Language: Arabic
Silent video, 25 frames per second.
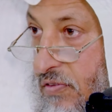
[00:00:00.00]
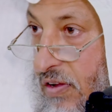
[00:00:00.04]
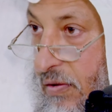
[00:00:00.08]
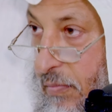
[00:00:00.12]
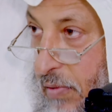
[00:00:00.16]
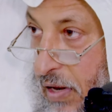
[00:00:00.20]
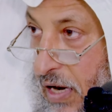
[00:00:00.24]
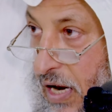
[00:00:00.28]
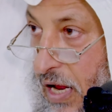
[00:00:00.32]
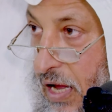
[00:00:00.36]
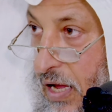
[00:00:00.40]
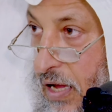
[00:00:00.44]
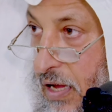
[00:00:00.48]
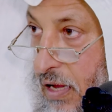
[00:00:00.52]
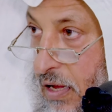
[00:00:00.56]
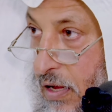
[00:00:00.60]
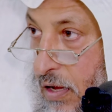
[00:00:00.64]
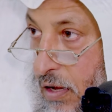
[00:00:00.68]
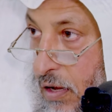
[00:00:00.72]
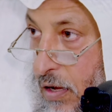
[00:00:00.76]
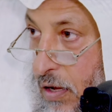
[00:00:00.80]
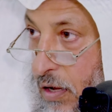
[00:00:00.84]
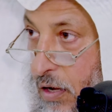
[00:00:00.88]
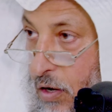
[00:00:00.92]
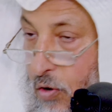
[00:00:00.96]
في منى
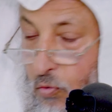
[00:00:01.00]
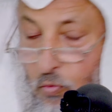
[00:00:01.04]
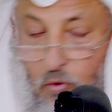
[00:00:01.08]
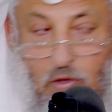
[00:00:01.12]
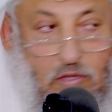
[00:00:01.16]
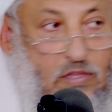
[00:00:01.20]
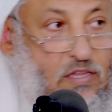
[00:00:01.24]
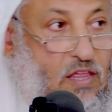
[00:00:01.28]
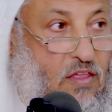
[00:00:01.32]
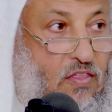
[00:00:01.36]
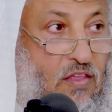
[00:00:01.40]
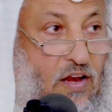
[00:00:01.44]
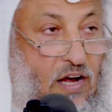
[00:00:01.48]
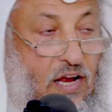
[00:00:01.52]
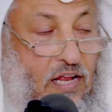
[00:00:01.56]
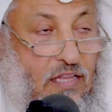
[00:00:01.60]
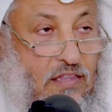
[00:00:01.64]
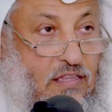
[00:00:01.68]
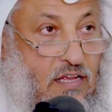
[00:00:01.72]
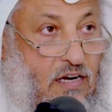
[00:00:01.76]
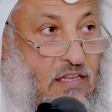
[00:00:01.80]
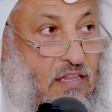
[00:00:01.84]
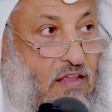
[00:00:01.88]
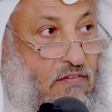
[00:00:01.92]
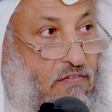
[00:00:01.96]
وانتظر
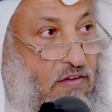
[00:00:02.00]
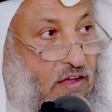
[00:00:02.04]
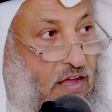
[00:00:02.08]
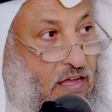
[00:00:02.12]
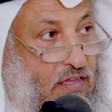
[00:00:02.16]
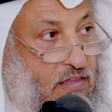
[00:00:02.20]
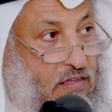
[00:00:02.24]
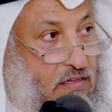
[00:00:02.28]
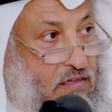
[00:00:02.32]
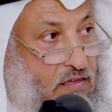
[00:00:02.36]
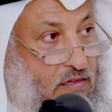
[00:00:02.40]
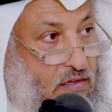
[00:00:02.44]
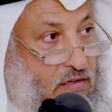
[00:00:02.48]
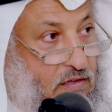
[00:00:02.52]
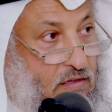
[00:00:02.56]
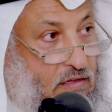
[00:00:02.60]
حتى ارتفعت